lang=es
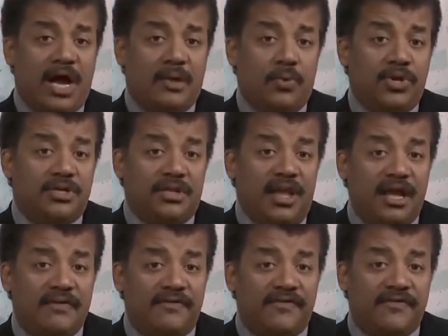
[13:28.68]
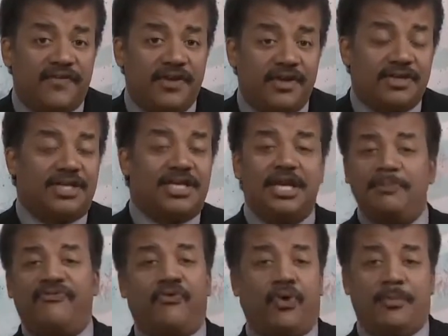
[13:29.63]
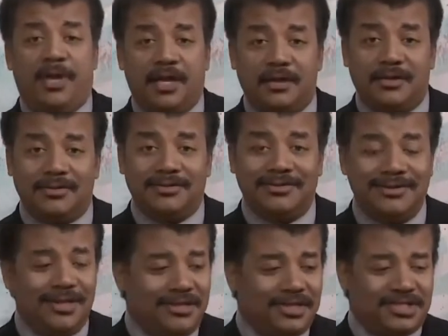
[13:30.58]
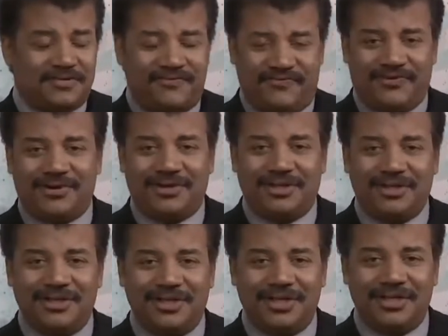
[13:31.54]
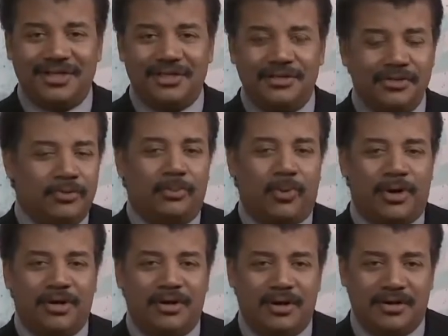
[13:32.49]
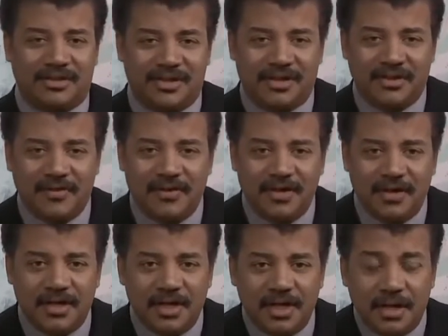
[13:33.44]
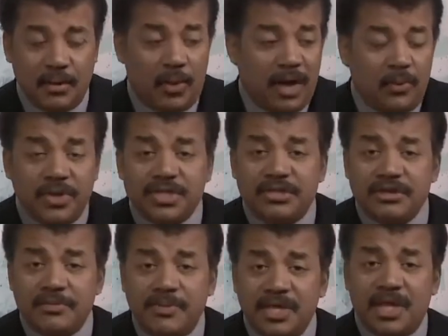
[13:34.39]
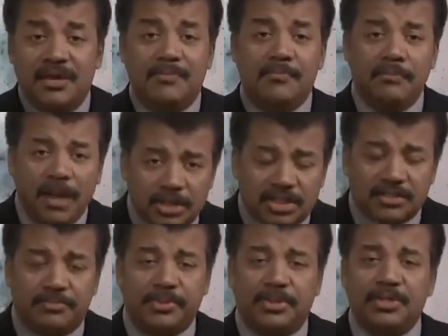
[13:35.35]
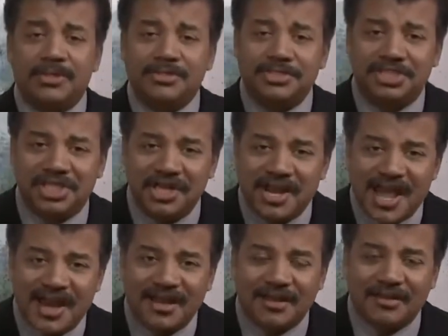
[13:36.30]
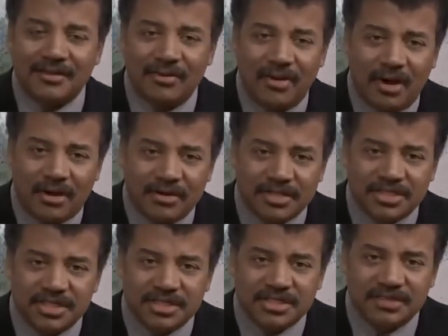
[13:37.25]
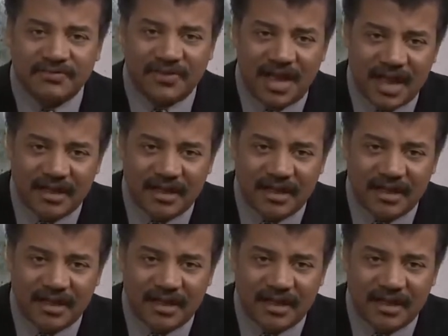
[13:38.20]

entonces, ¿por qué no se sigue formando vida en esta tierra fértil recién nacida? ¿Por qué no puede haber múltiples orígenes genéticos de la vida?